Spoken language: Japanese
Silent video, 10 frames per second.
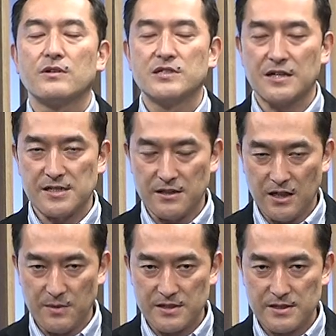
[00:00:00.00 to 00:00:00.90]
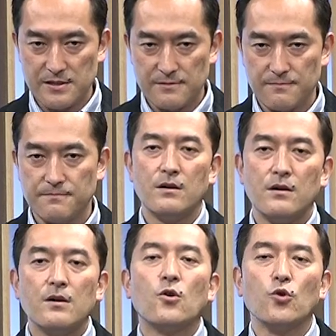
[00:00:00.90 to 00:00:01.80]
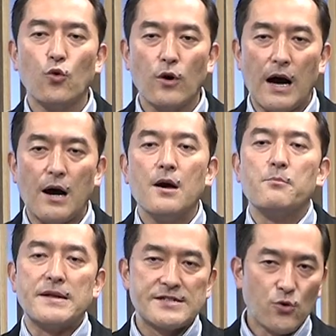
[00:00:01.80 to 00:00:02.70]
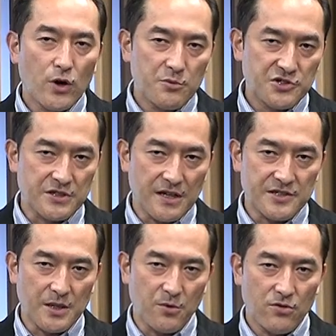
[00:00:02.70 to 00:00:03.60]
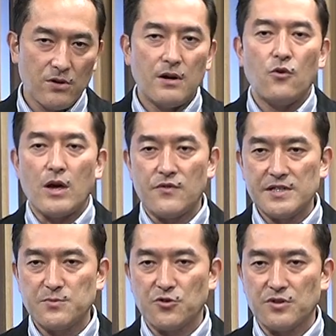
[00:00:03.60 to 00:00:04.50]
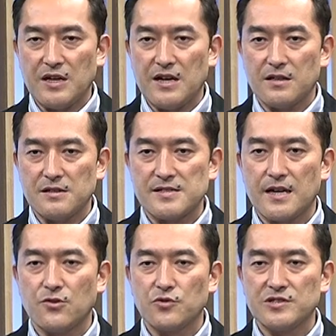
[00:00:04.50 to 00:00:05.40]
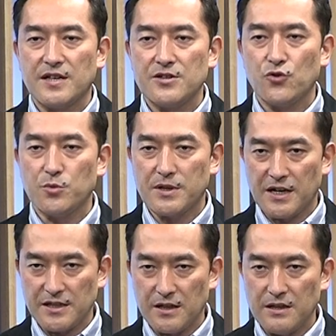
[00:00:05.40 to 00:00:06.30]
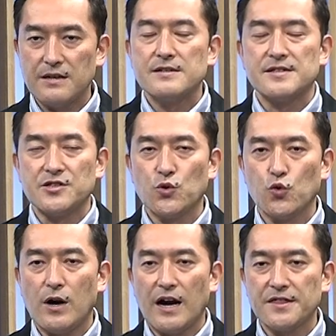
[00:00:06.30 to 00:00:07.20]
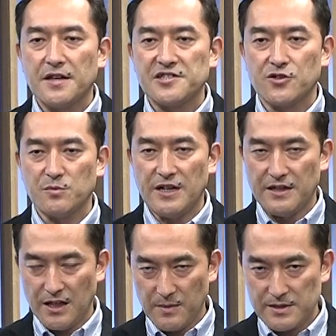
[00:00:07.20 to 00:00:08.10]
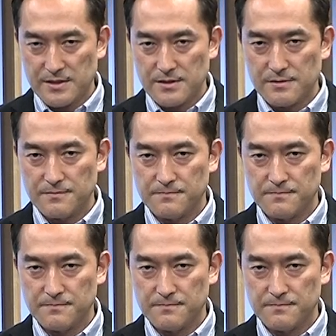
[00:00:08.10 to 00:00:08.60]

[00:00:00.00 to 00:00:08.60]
指摘されていますこのほか別の大株主に対してもエフィシモの提案に賛同しないよう呼びかけたり接触を図ったりしたとみられています